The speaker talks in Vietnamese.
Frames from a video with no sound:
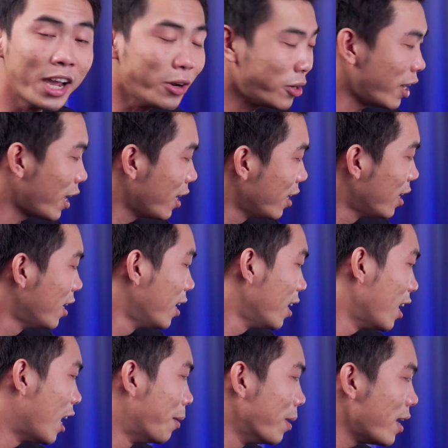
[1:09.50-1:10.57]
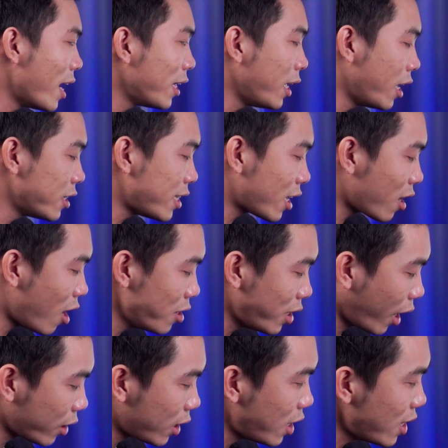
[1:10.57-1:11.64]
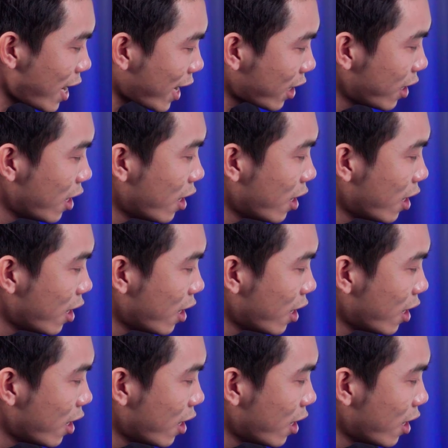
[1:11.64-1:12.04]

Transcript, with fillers: kế rồi nè ở bên đây thì nó sẽ có những cái tính năng